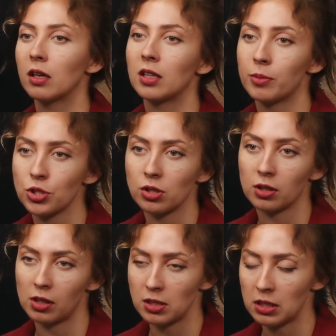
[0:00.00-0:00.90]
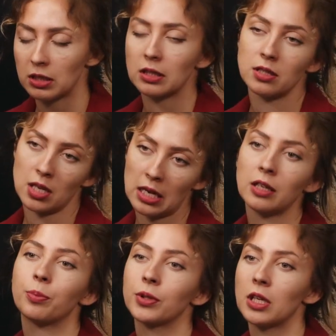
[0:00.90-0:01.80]
Домашний холодильник
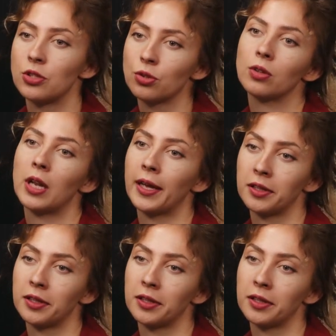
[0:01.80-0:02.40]
идеально подойдет для